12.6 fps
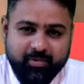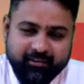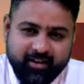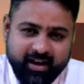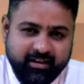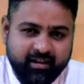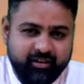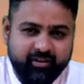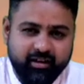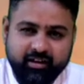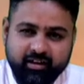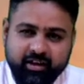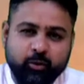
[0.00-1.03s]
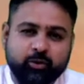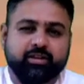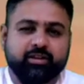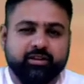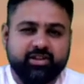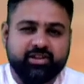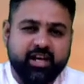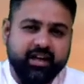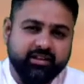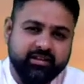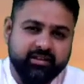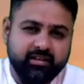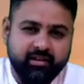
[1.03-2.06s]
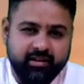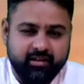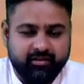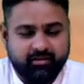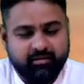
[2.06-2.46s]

भगवान हर जगह नहीं हो सकता शायद इसीलिए